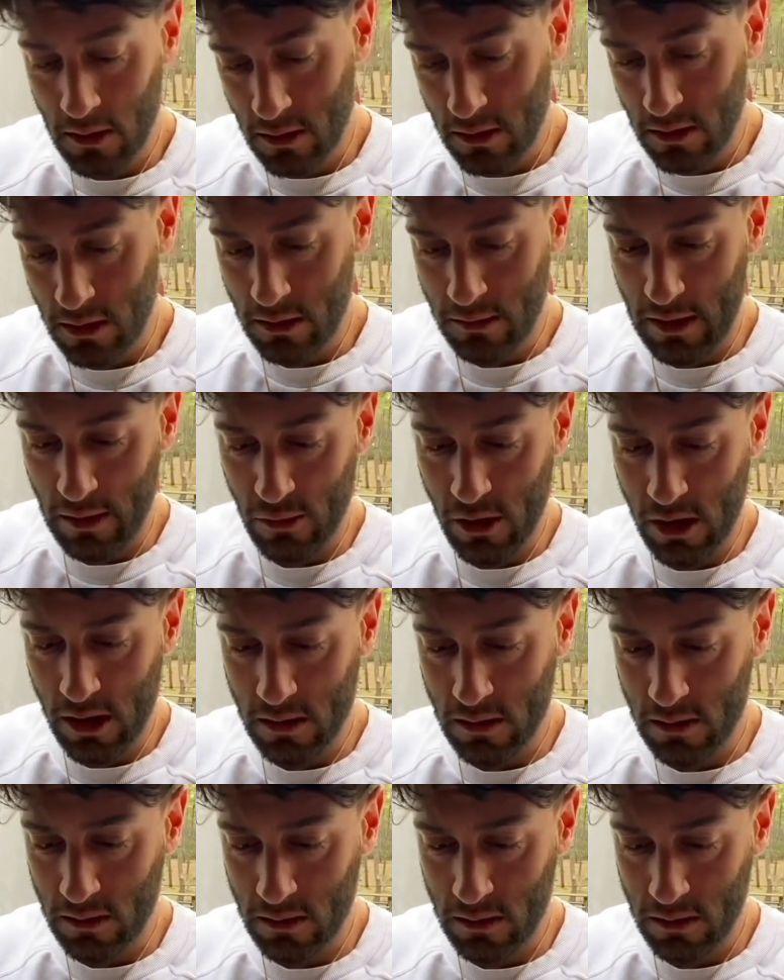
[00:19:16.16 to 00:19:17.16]
Ah bah moi...
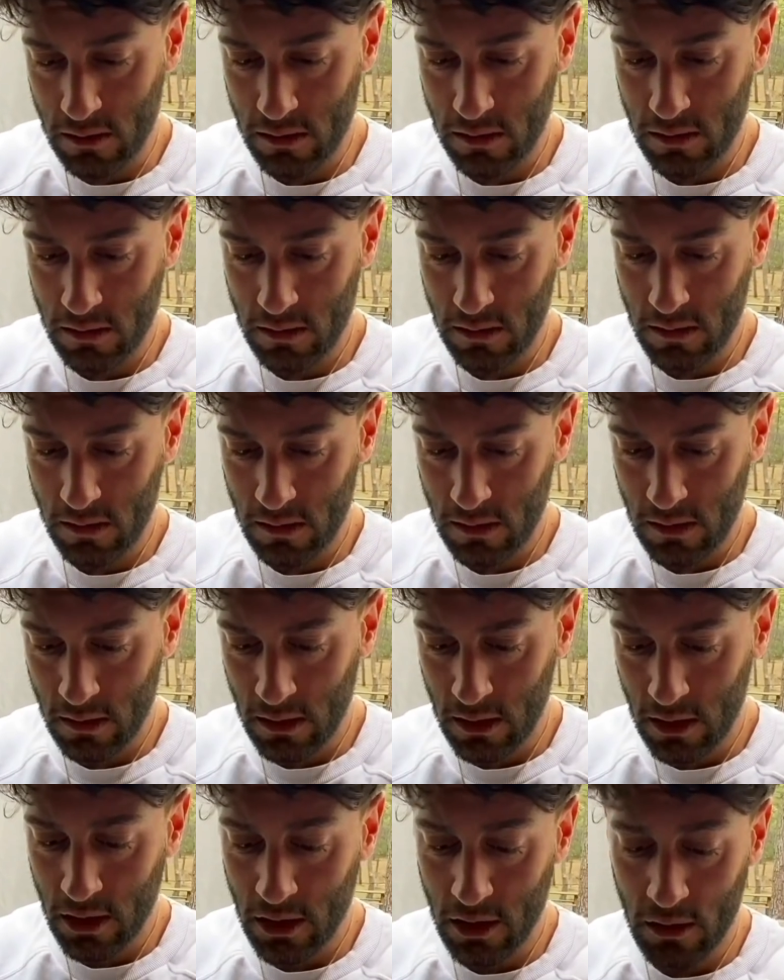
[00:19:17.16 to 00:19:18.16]
Hein.
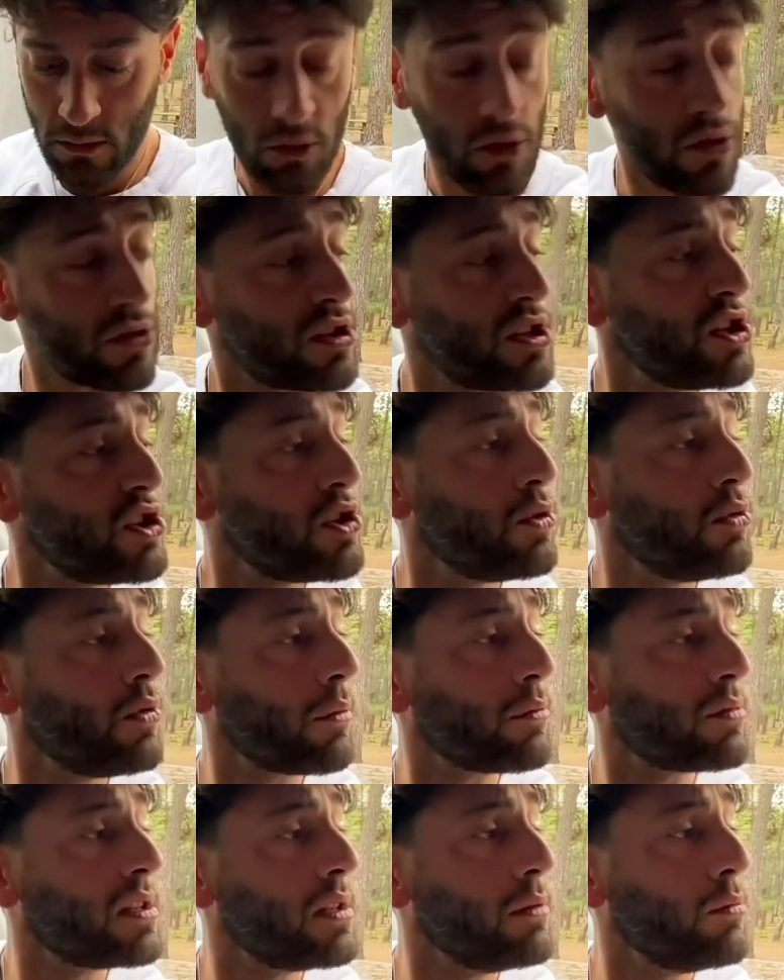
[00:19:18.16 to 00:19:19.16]
Moi aussi, j'ai eu un
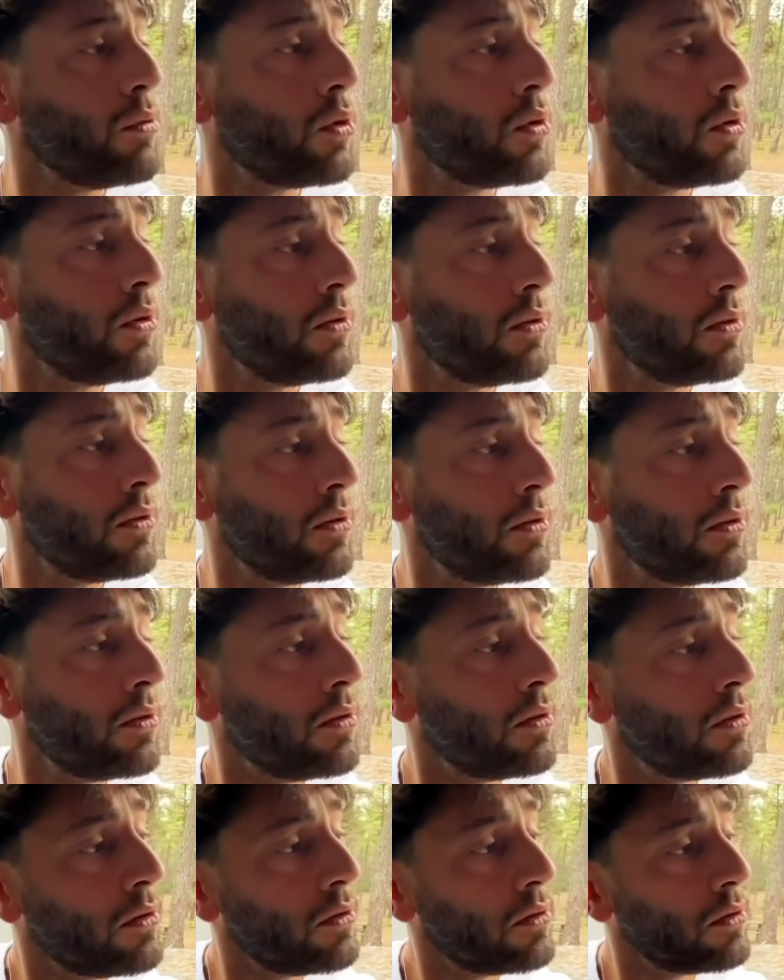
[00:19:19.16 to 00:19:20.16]
petit mot.
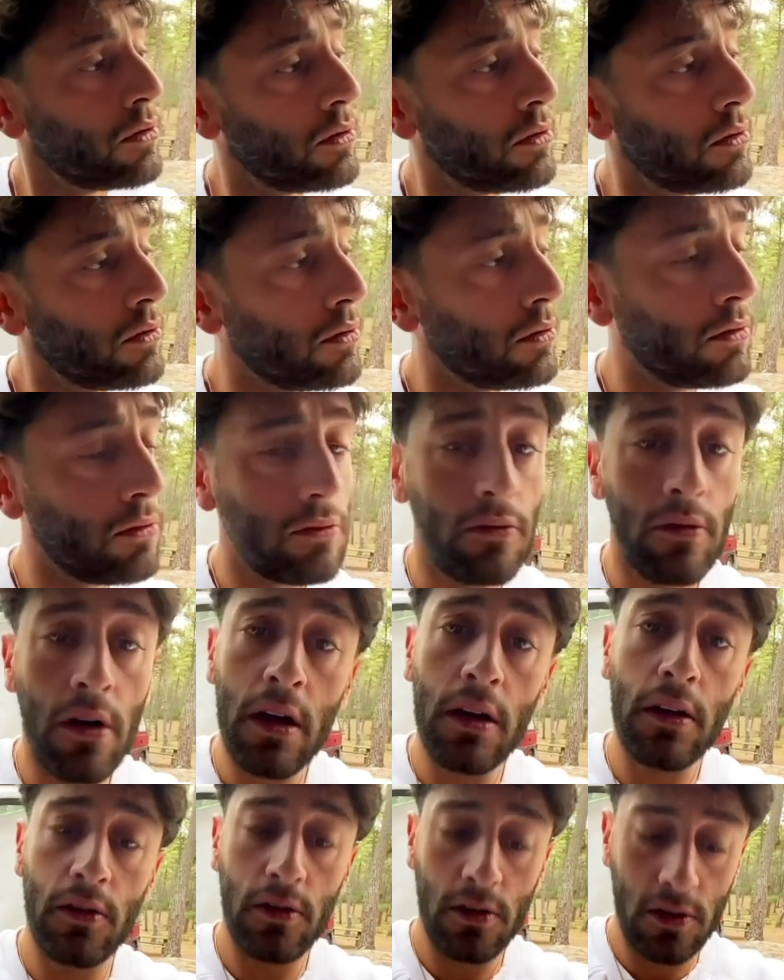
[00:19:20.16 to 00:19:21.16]
Ah ouais Ouais,
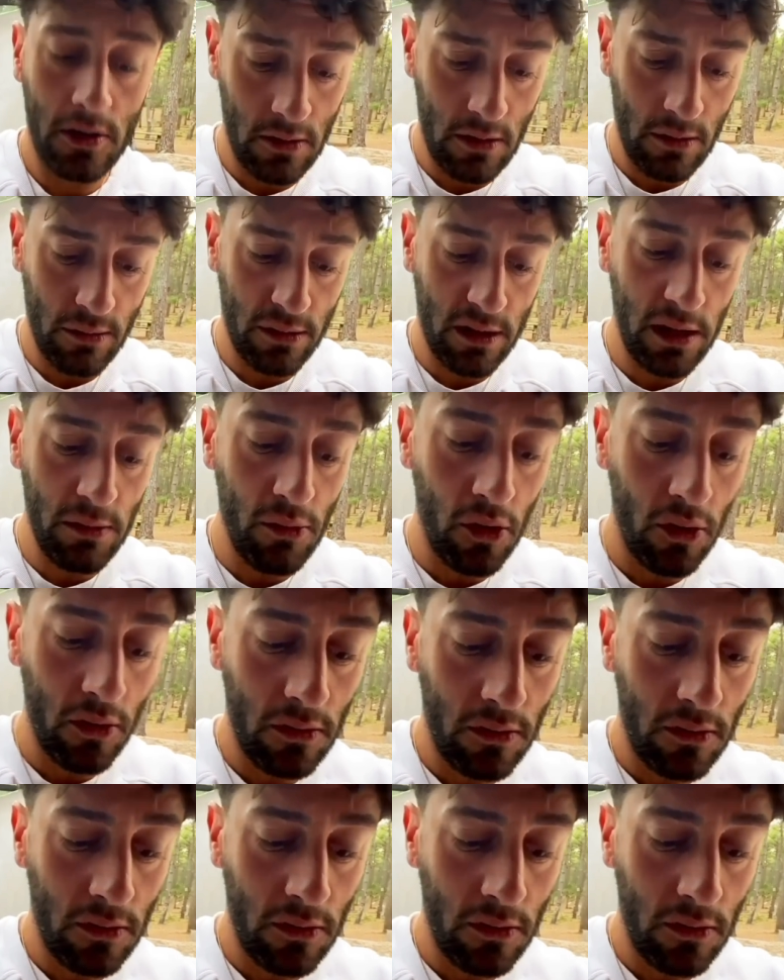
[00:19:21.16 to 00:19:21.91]
j'ai eu un petit mot.